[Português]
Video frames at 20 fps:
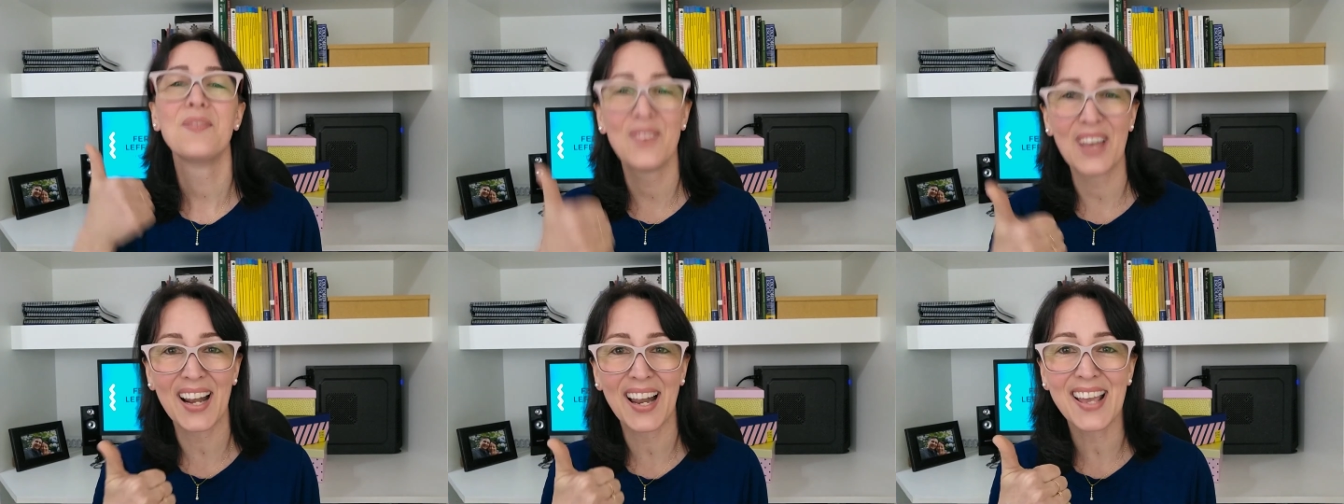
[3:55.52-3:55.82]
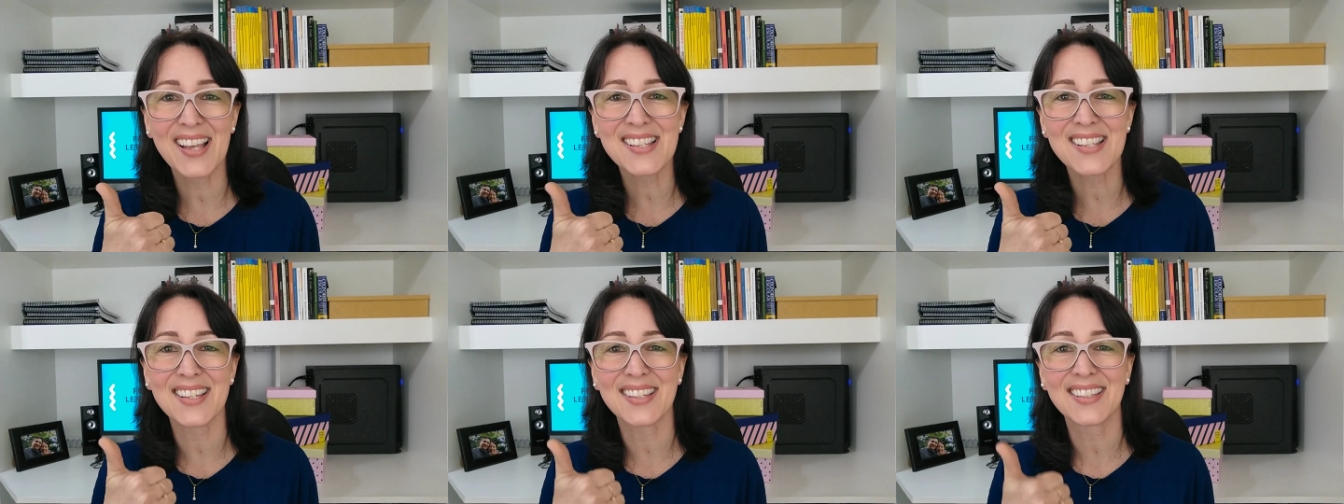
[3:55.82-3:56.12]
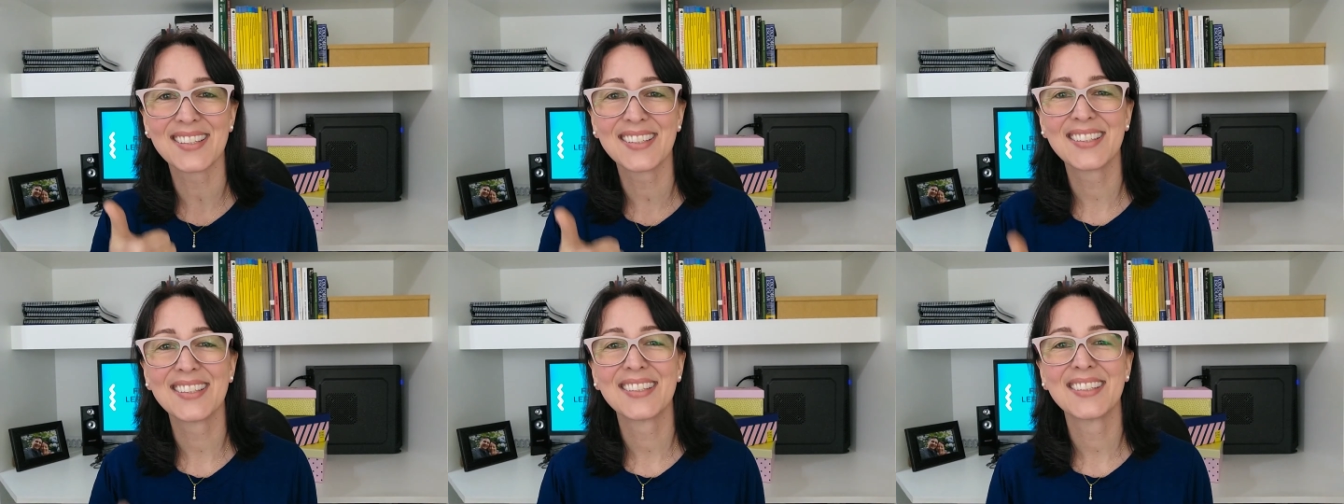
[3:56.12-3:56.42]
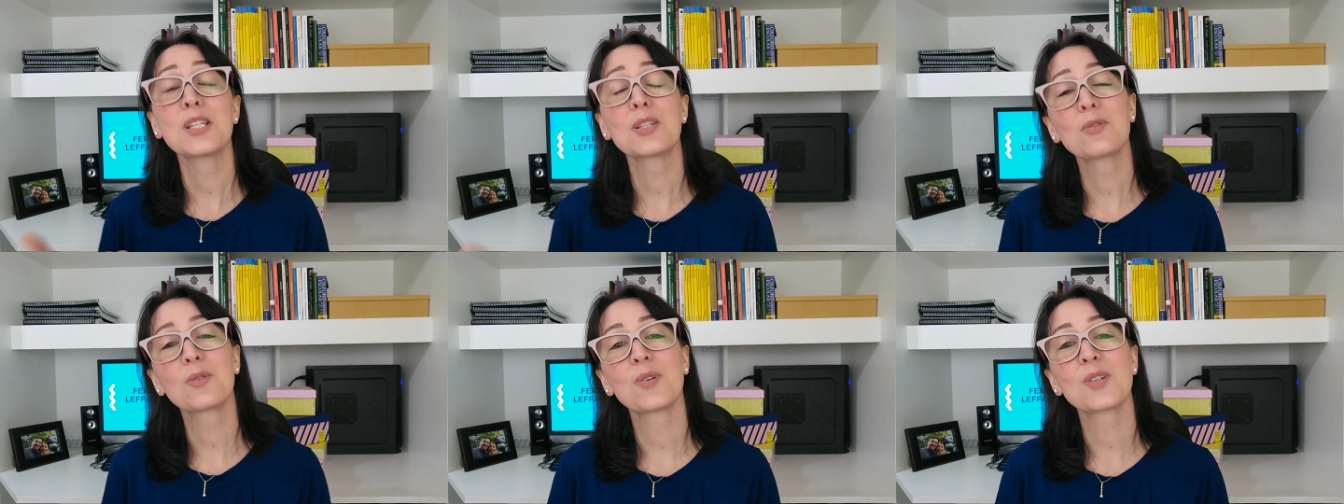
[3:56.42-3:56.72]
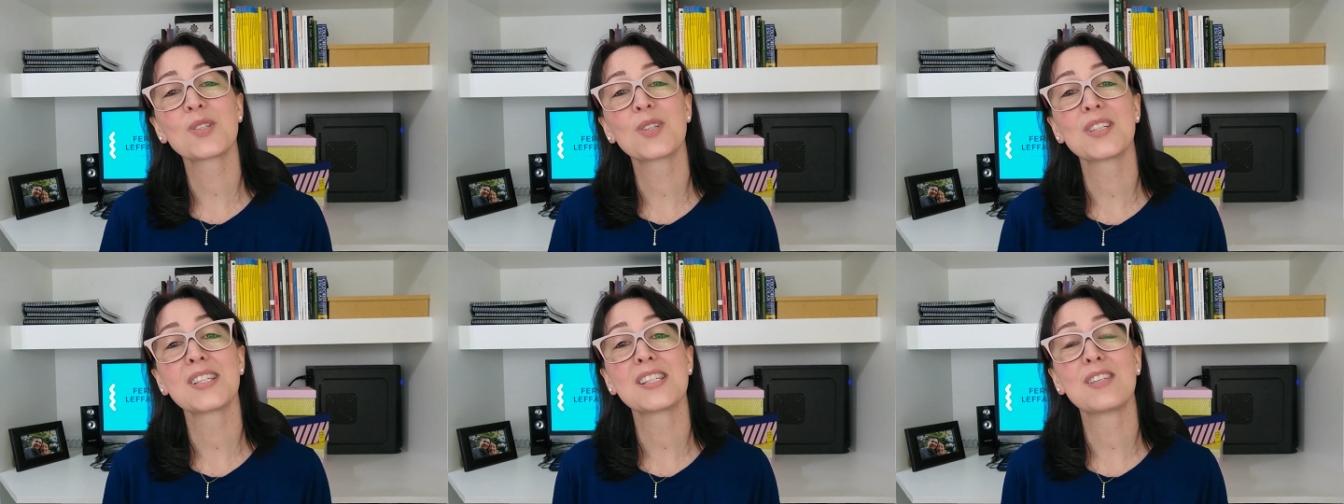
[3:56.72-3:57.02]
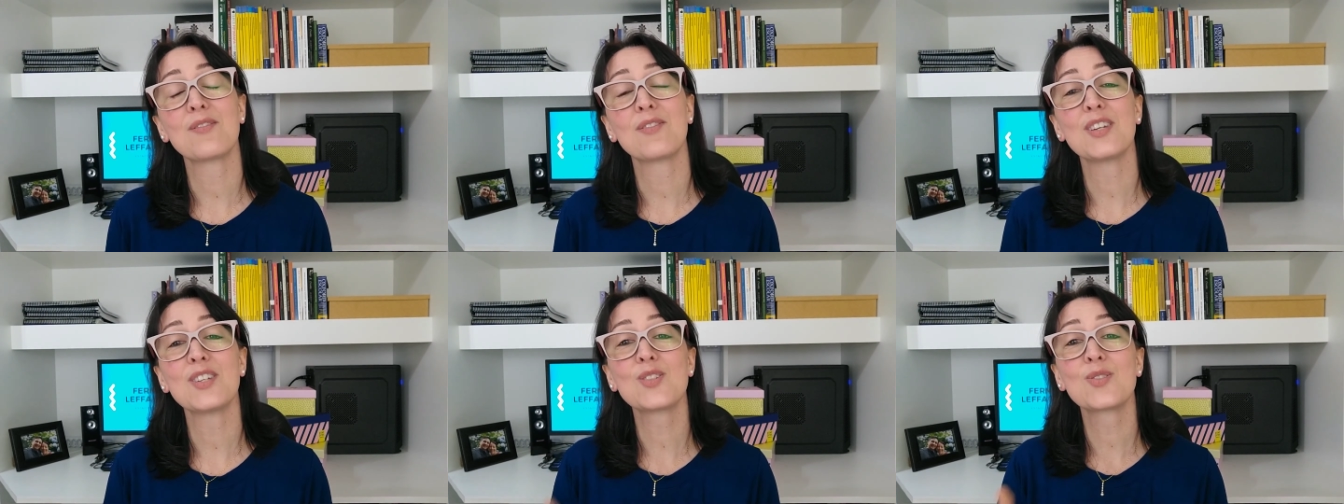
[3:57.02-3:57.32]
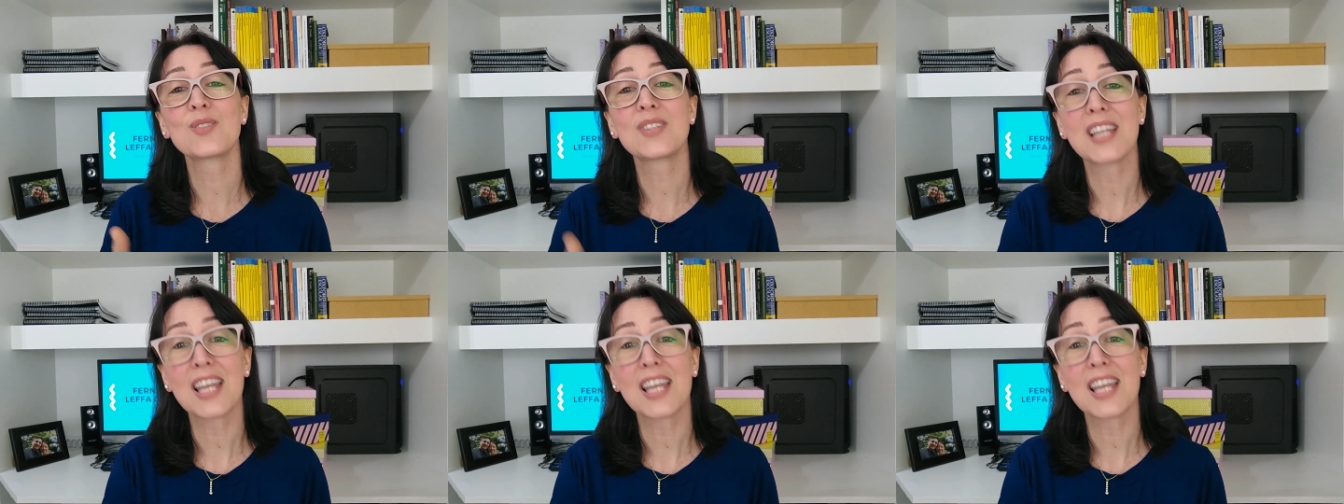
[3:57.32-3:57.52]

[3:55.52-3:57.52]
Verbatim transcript: Beleza? tu gostou desse vídeo,